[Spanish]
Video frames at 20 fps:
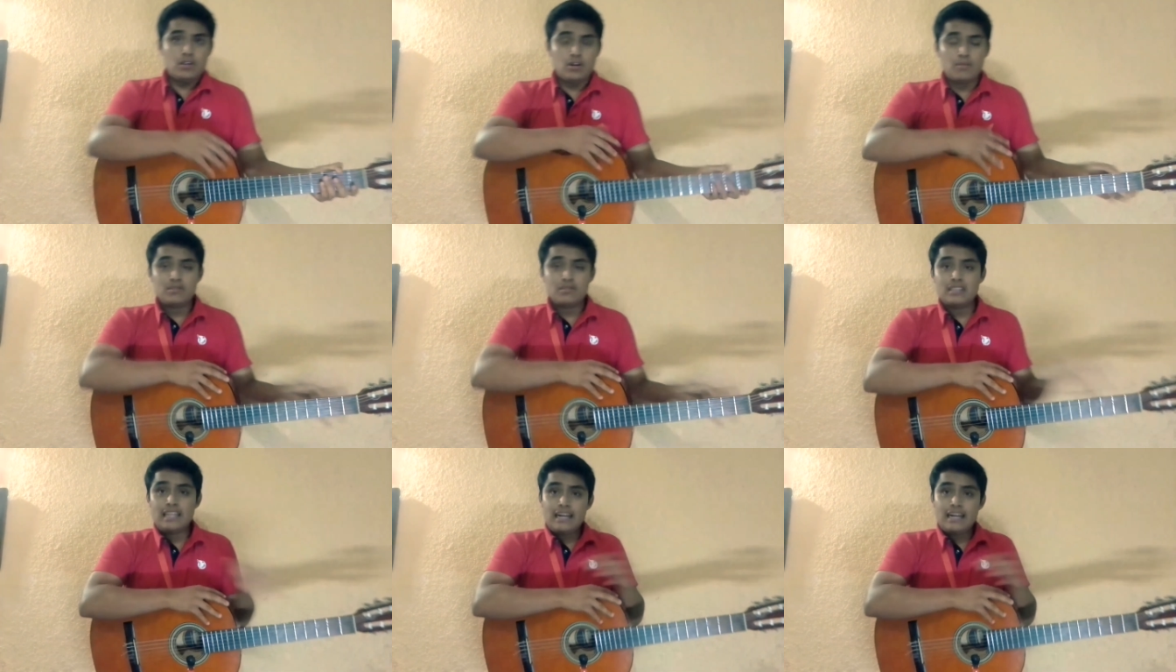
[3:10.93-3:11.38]

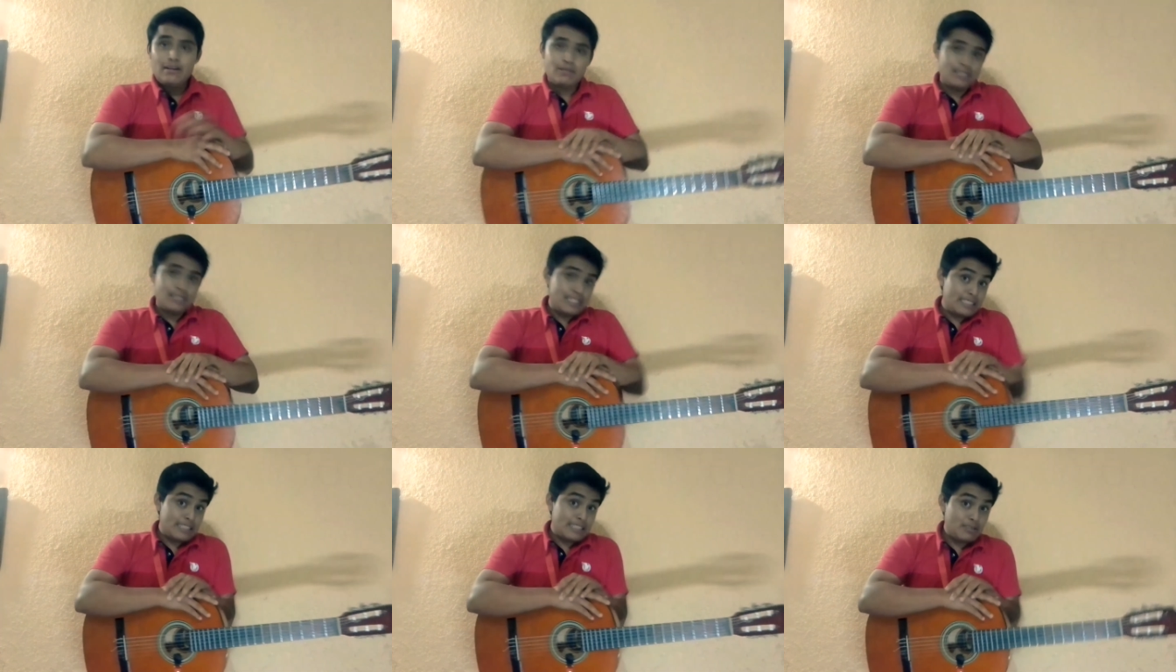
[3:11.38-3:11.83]
Como se darán
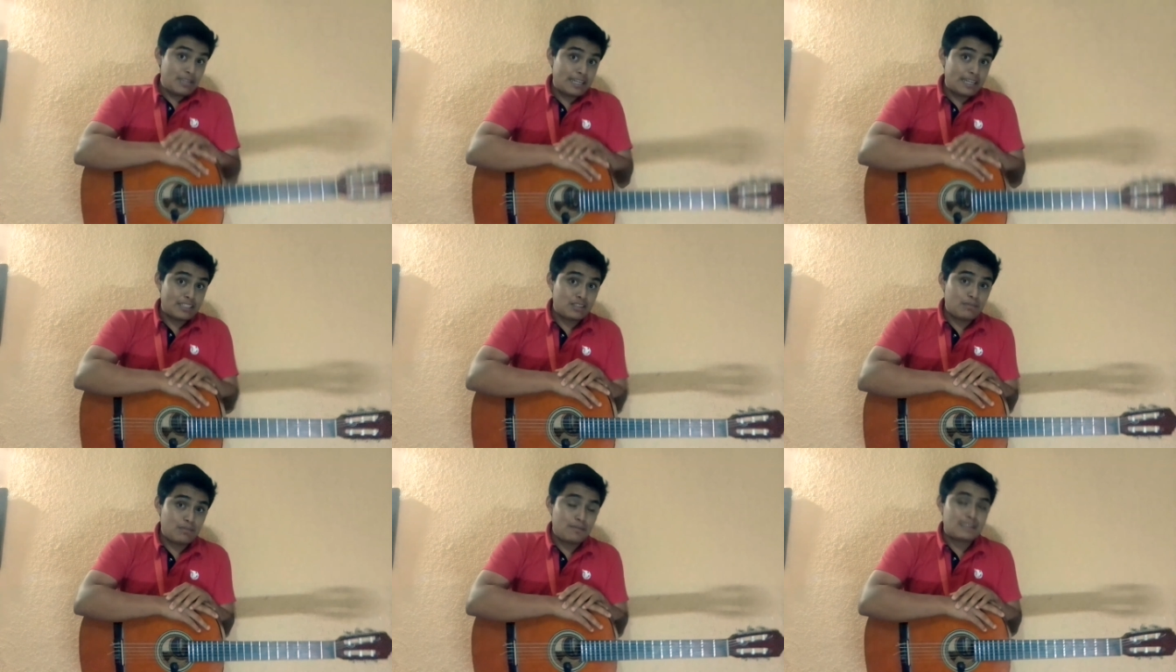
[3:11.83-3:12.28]
cuenta esta es una
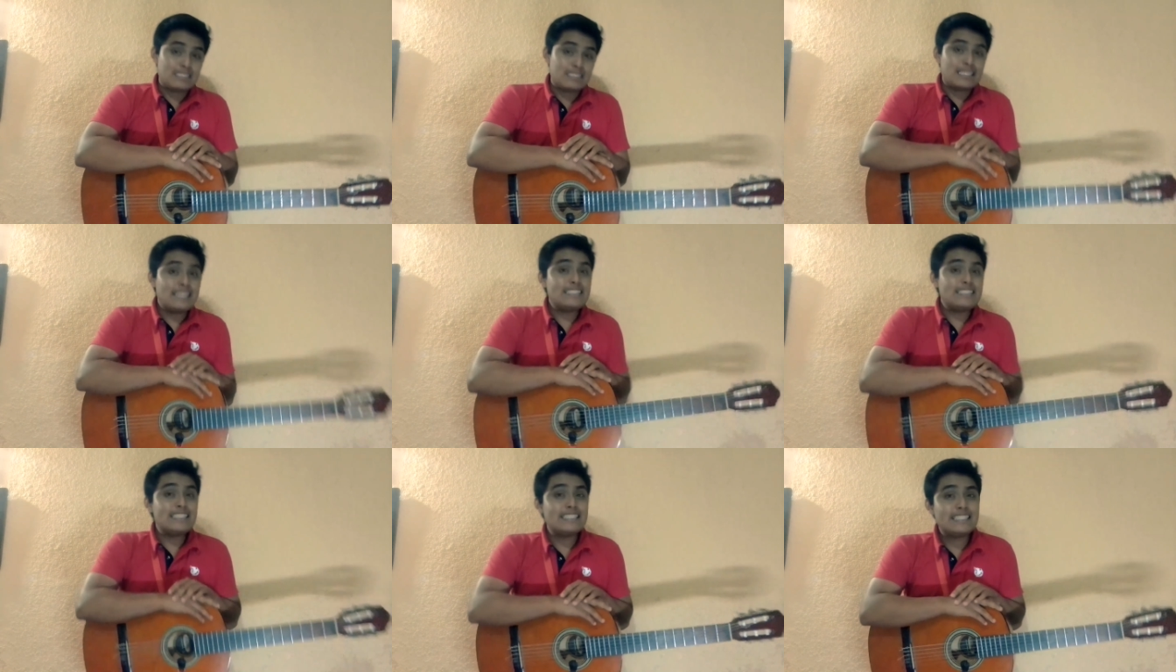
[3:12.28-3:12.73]
canción
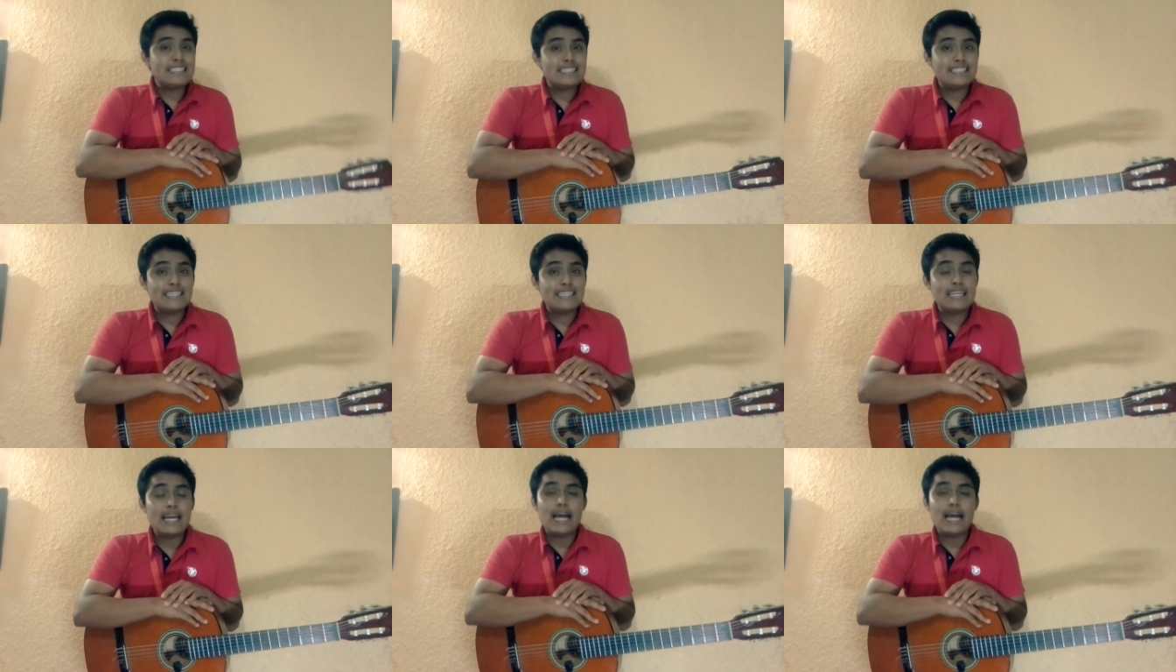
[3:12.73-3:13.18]
bastante
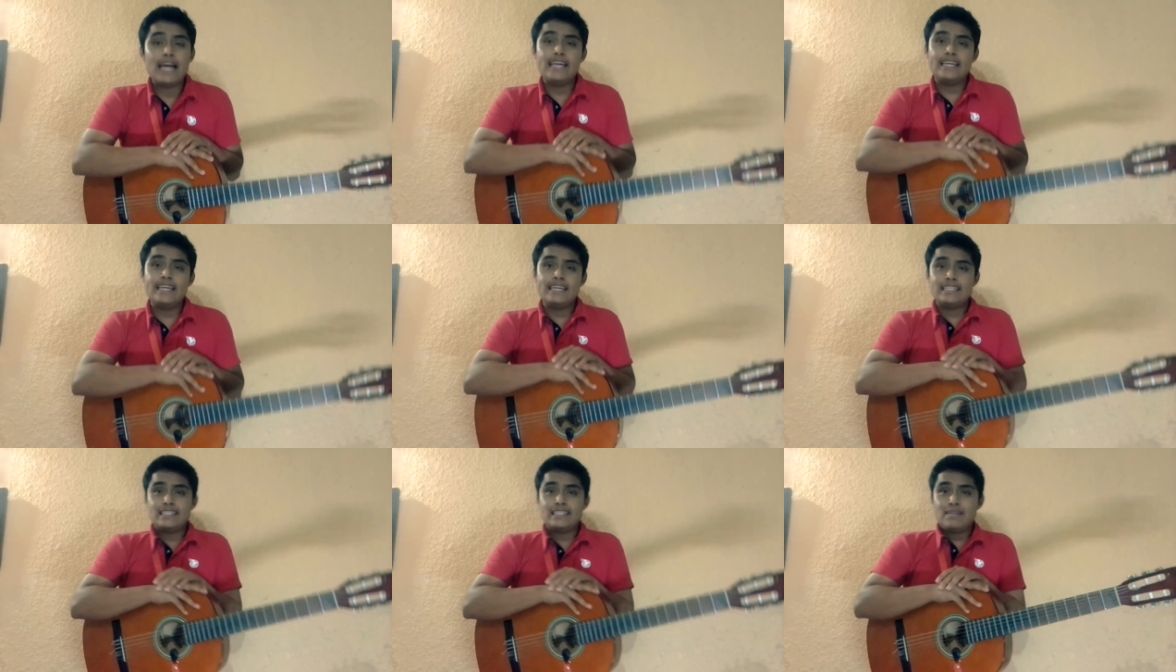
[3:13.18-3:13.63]
sencilla
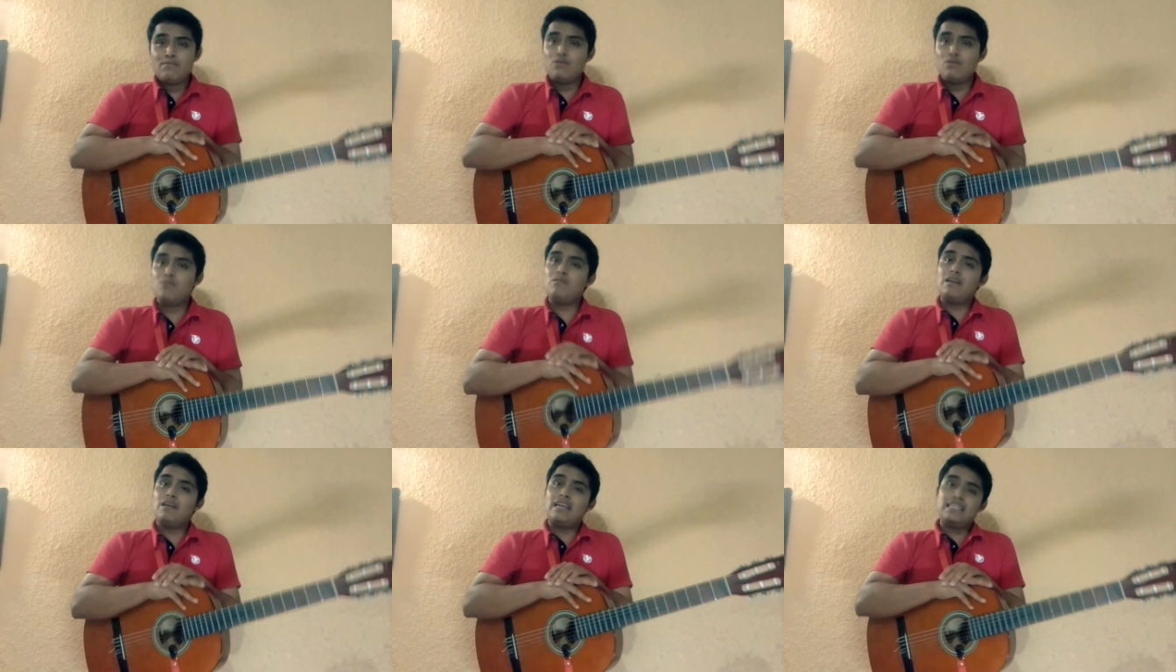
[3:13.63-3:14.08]
Y que está
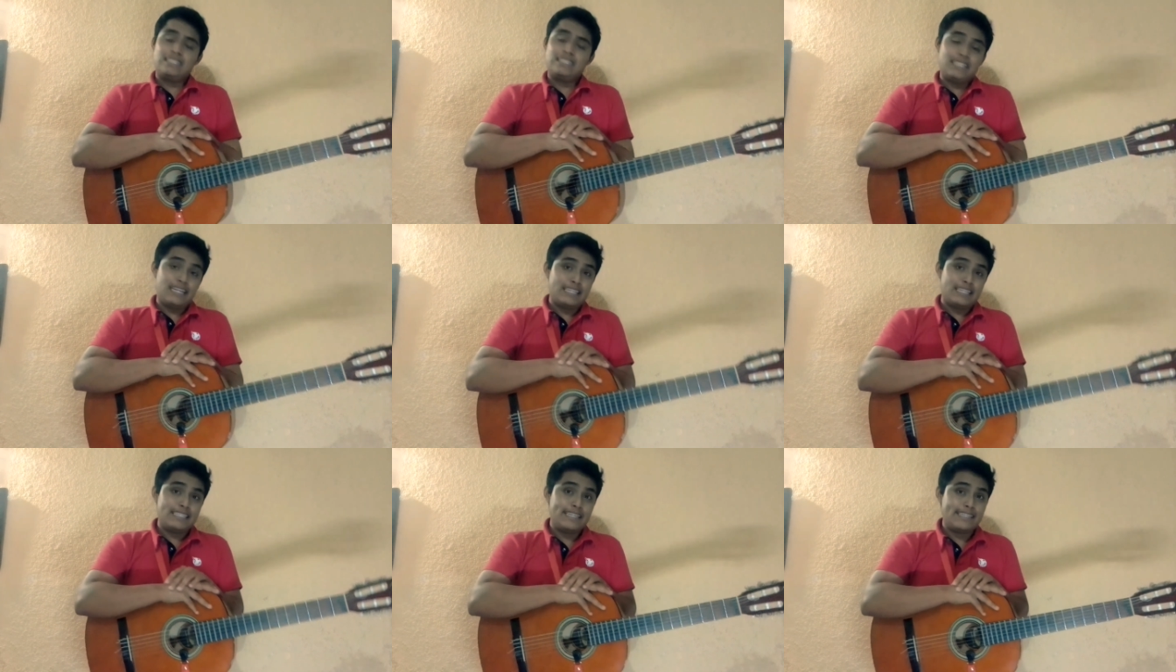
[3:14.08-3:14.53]
muy buena
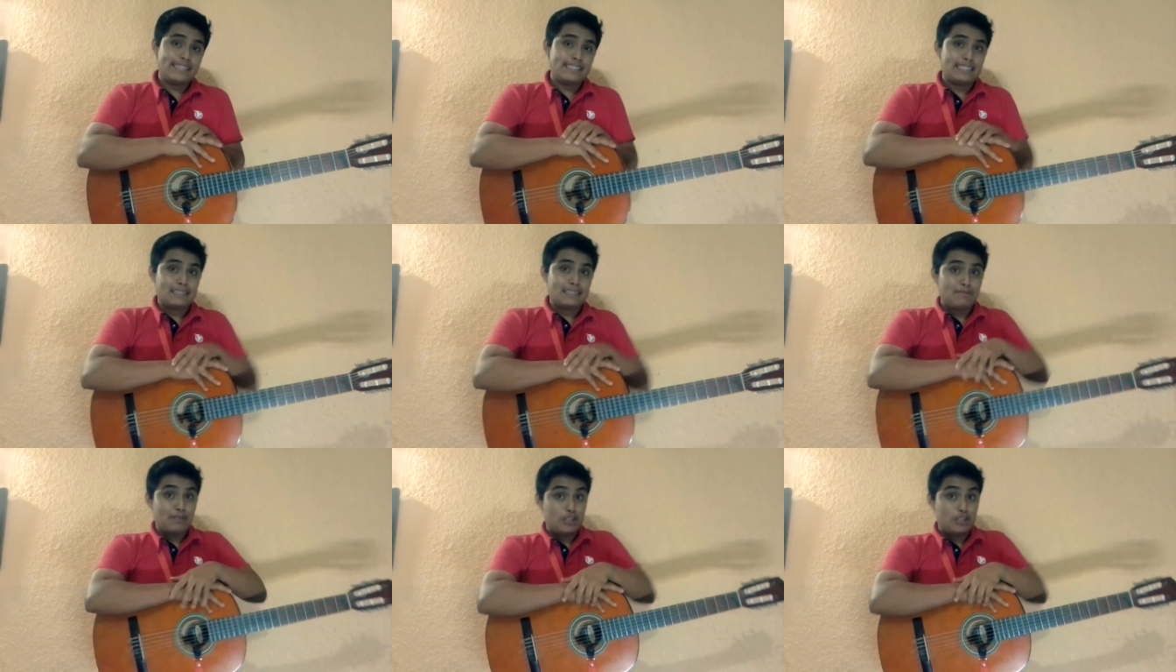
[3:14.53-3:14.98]
si recién
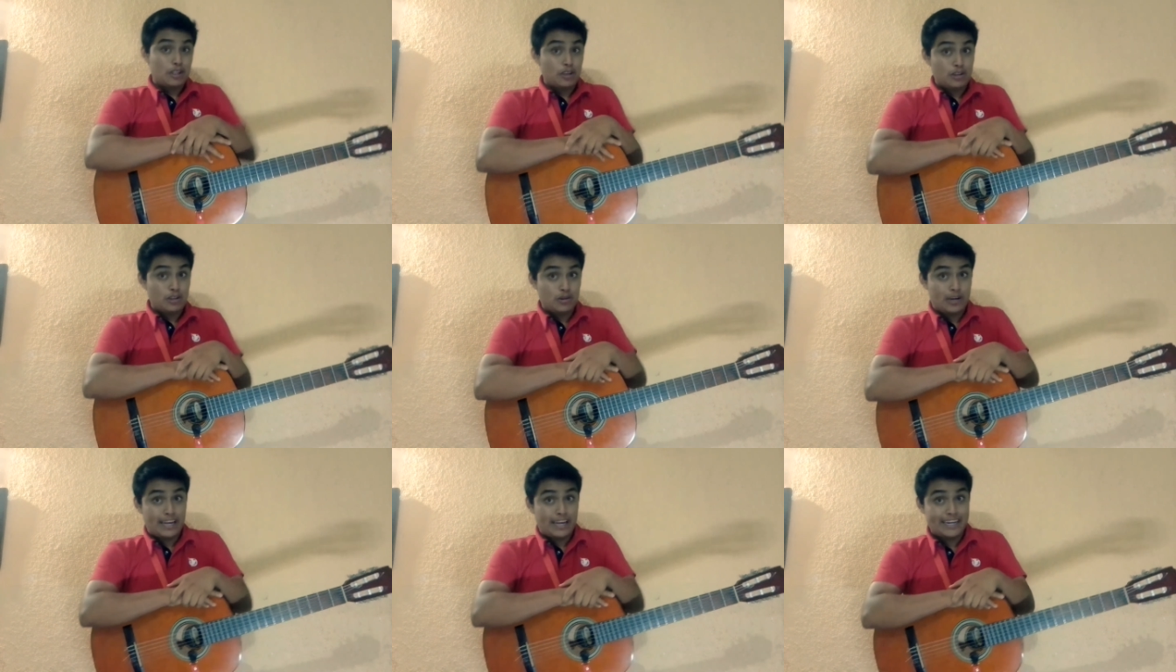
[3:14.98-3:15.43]
estás
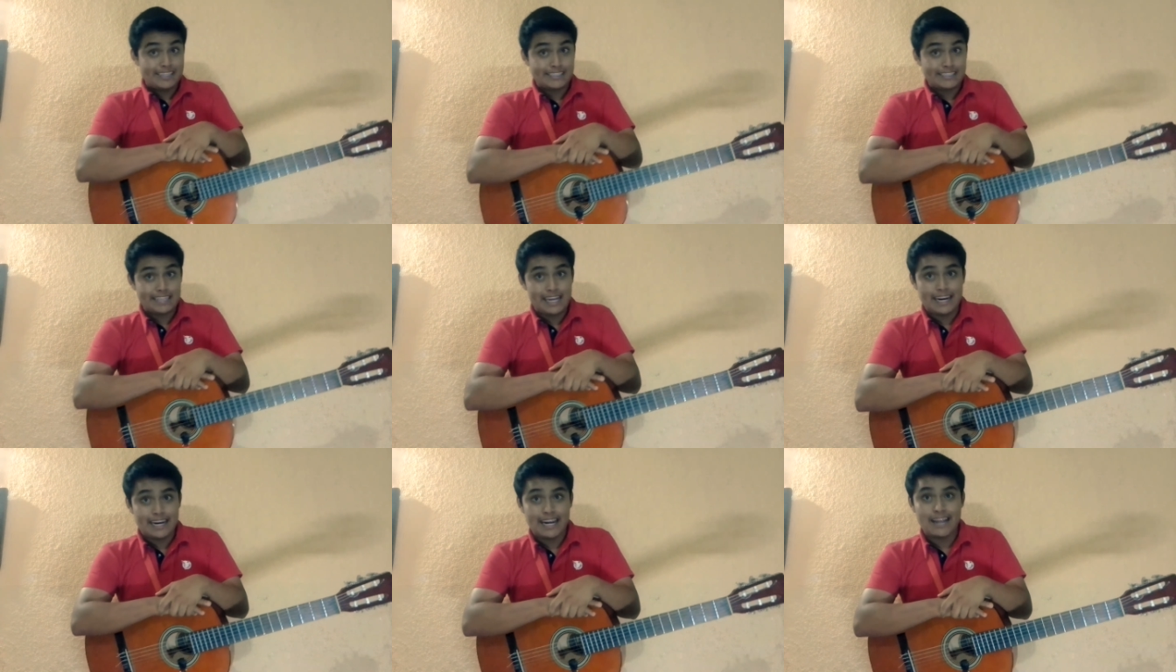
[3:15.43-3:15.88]
aprendiendo a tocar
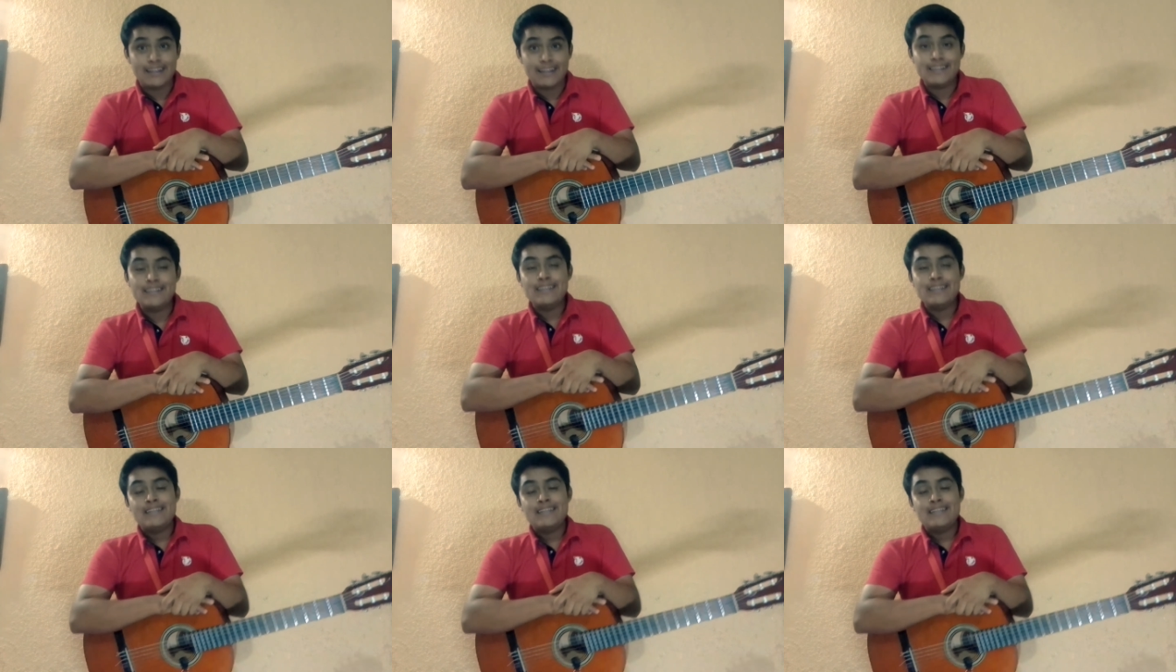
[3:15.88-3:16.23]
guitarra